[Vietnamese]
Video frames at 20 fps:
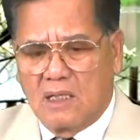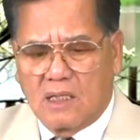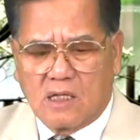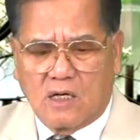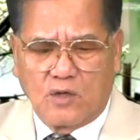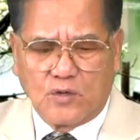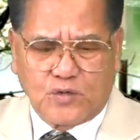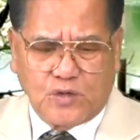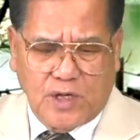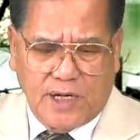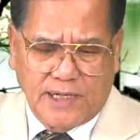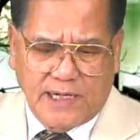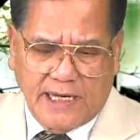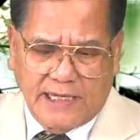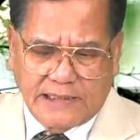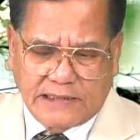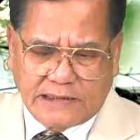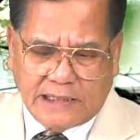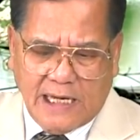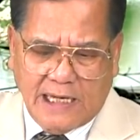Câu chuyện
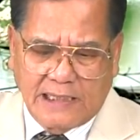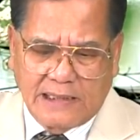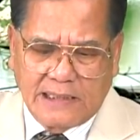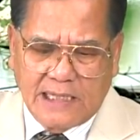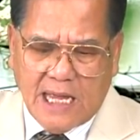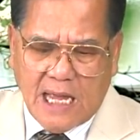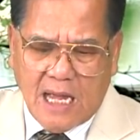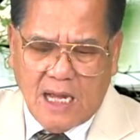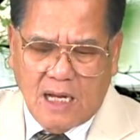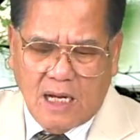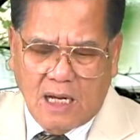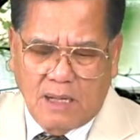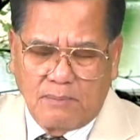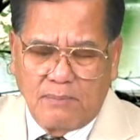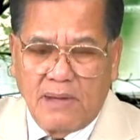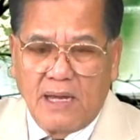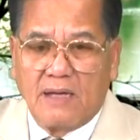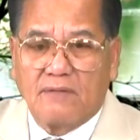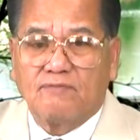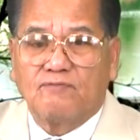này xảy ra ở
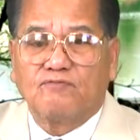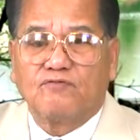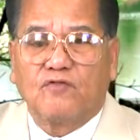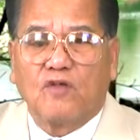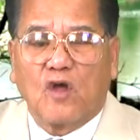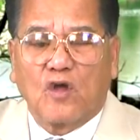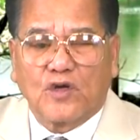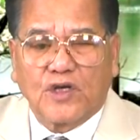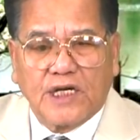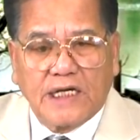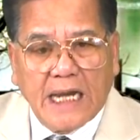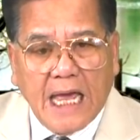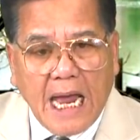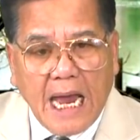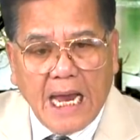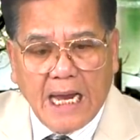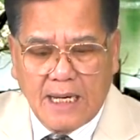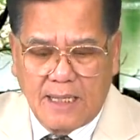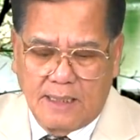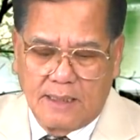bên Florida
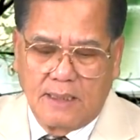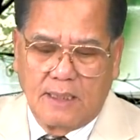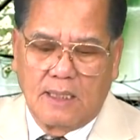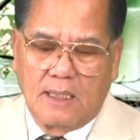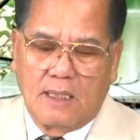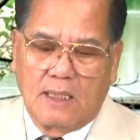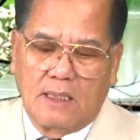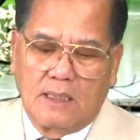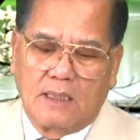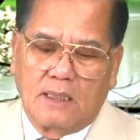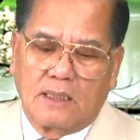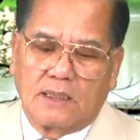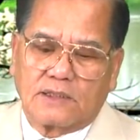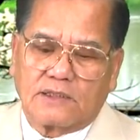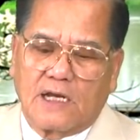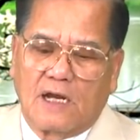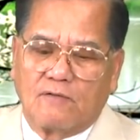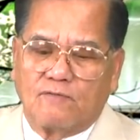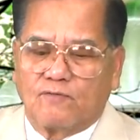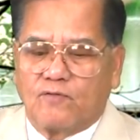
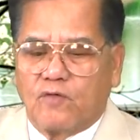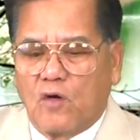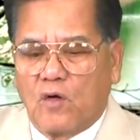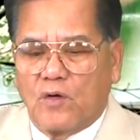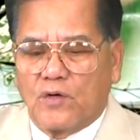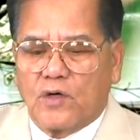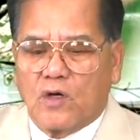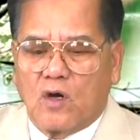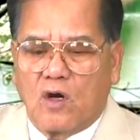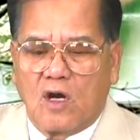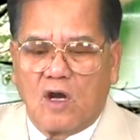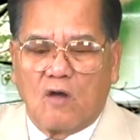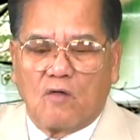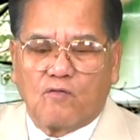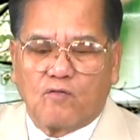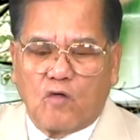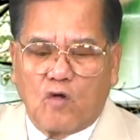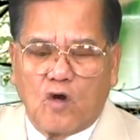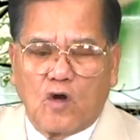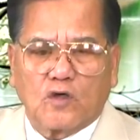thành phố nó gọi là
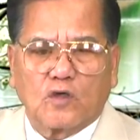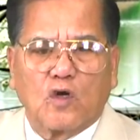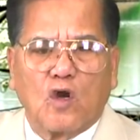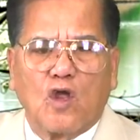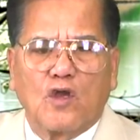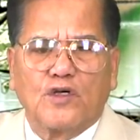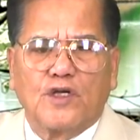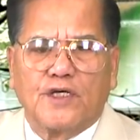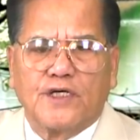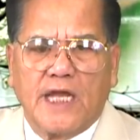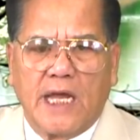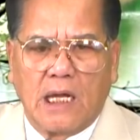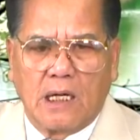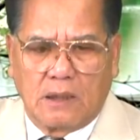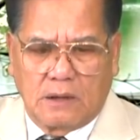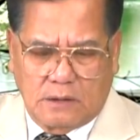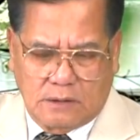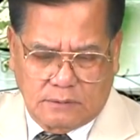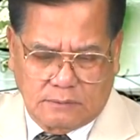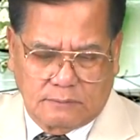Fort Lauderdale